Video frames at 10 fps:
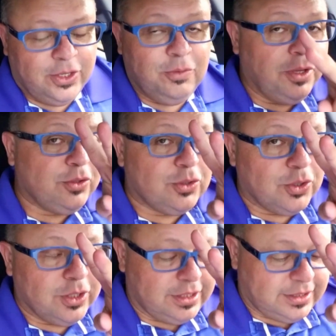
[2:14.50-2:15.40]
Número
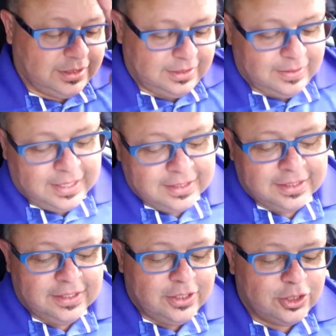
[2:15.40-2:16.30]
2, né?
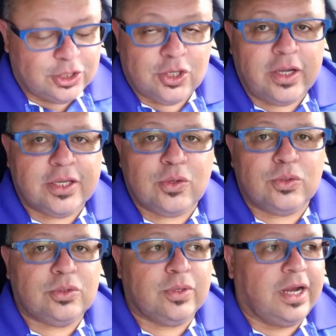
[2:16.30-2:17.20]
Choque
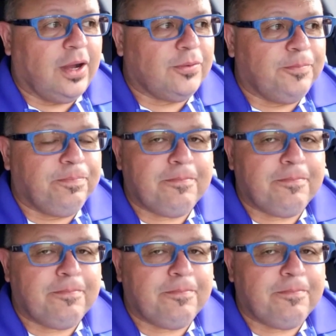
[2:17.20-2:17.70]
cultural.